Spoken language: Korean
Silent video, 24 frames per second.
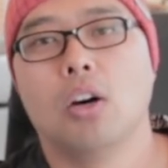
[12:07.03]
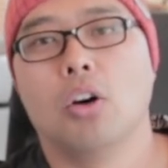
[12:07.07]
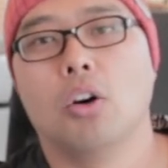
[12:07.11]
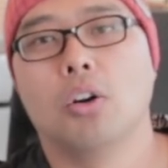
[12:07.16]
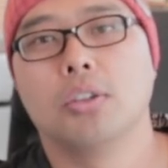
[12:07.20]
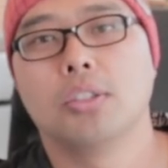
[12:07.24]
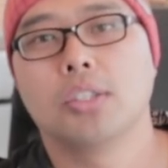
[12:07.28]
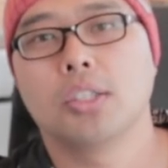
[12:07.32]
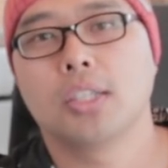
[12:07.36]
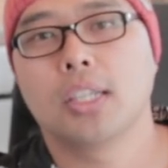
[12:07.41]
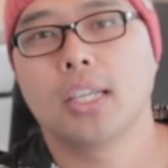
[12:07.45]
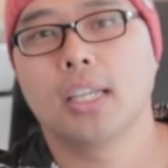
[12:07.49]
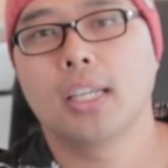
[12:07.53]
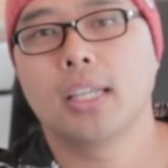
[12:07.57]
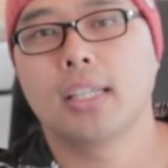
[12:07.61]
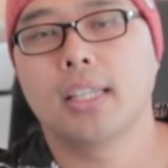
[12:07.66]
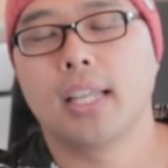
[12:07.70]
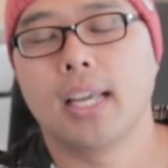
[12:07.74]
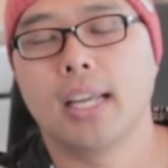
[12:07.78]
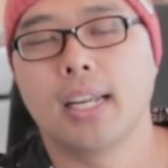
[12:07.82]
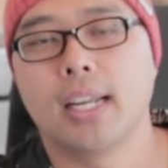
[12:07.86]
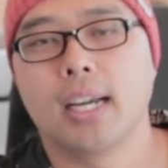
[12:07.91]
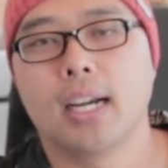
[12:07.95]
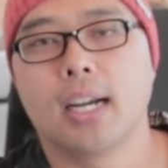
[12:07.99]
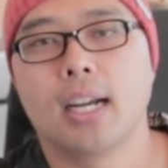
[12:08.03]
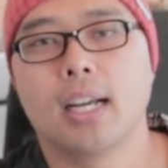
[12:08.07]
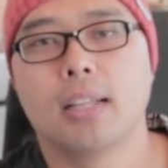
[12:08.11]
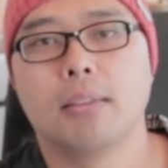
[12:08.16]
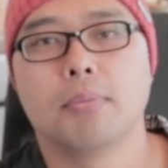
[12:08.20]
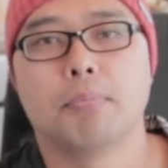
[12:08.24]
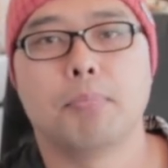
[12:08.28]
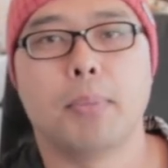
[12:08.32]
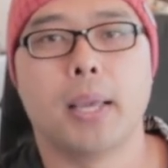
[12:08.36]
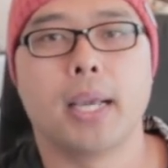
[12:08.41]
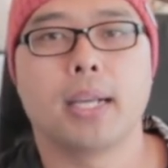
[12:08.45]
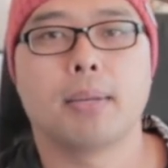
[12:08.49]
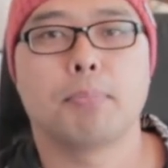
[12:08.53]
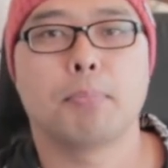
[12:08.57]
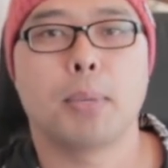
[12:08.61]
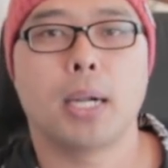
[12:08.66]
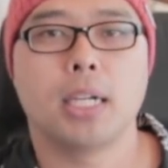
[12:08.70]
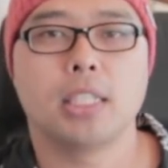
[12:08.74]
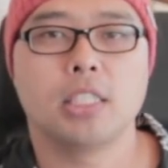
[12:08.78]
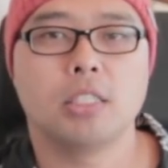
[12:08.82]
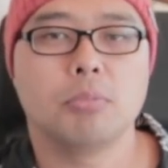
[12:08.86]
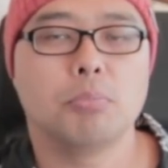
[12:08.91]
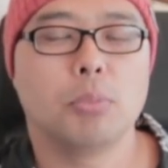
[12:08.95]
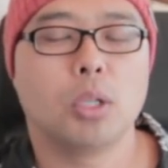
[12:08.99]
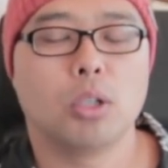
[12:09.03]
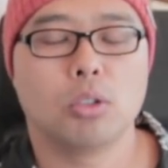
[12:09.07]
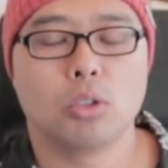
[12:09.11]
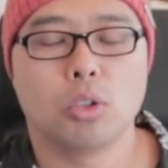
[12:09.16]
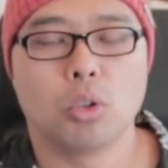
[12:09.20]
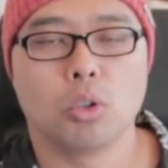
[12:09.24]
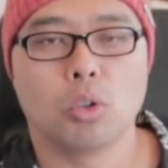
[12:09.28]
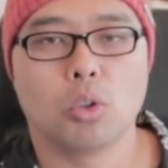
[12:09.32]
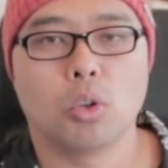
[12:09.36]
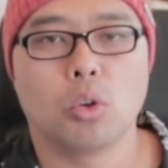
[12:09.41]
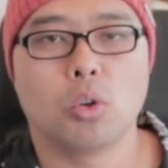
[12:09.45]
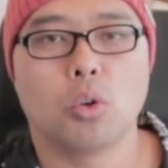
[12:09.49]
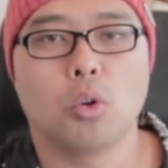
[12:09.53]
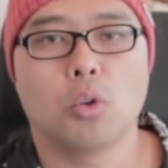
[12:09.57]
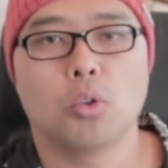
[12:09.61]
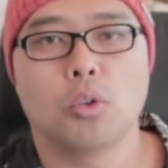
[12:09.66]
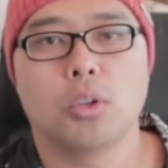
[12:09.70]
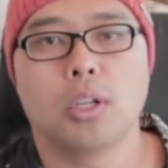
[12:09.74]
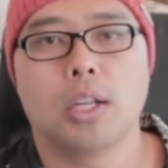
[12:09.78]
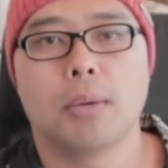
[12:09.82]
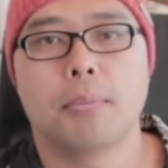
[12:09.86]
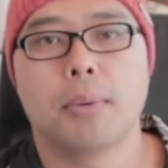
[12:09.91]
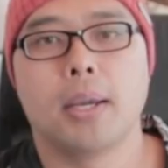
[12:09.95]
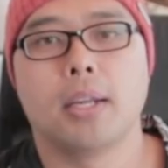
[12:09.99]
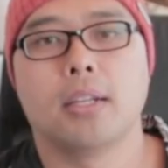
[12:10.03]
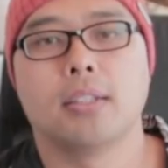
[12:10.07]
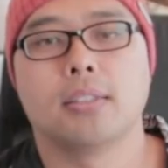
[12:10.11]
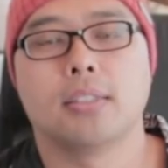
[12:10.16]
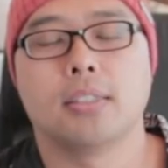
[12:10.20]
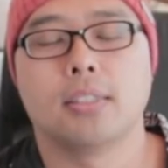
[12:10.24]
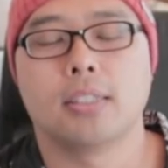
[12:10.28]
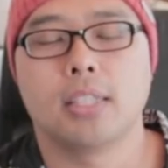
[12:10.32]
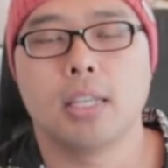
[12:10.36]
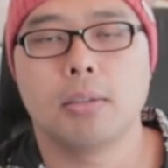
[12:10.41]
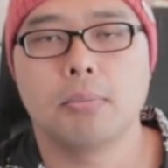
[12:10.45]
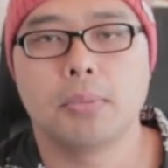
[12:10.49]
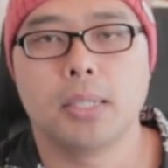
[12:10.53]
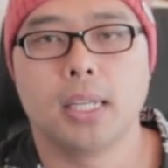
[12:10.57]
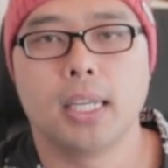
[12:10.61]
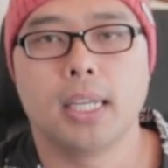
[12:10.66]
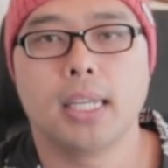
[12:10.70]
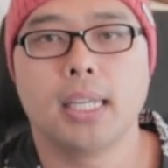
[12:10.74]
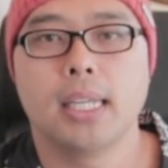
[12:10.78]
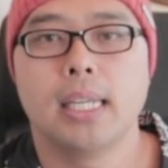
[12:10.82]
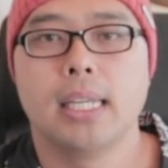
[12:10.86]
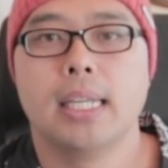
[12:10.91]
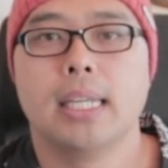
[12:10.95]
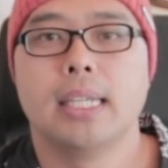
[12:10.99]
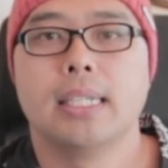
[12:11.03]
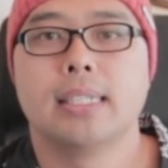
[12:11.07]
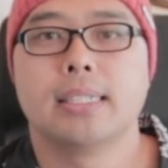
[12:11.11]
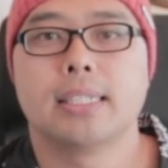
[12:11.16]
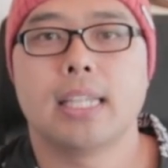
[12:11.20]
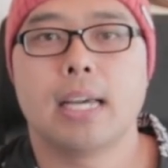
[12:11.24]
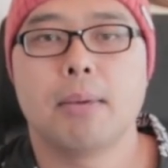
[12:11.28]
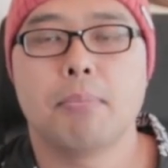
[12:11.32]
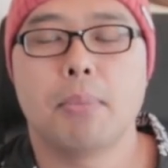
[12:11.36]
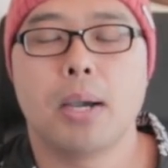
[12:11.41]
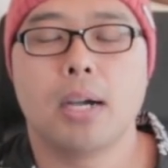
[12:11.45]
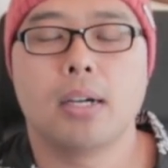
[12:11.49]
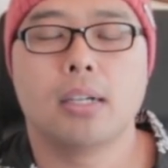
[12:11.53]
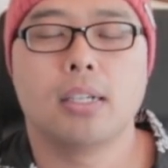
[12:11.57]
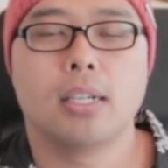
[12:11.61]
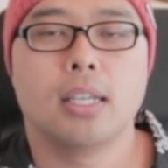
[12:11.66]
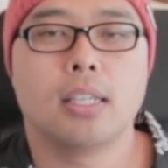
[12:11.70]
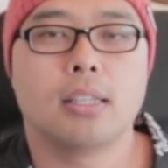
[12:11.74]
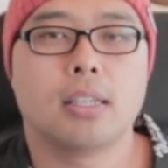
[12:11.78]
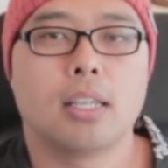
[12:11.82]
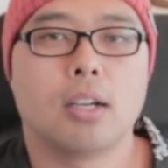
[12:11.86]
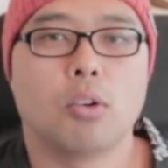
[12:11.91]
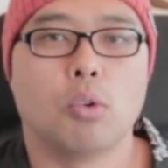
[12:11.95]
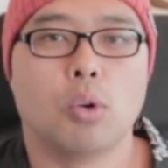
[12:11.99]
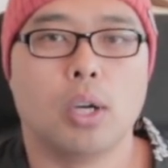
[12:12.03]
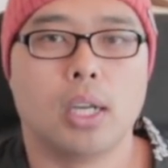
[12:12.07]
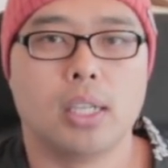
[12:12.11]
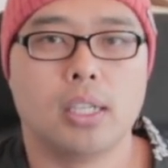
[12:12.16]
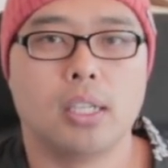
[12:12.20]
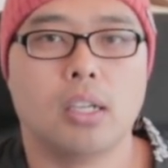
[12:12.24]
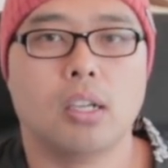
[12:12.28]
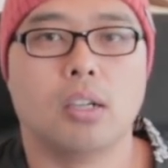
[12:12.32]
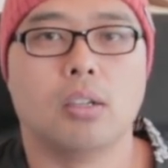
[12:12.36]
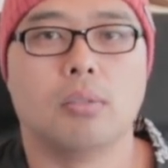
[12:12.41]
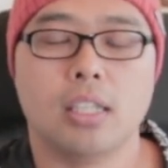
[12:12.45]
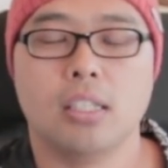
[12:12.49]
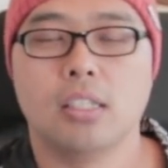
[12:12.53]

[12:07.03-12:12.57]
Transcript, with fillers: 어저께 대략 한 백팔십 명 정도 코로나 바이러스 때문에 사망을 했다고 하네요.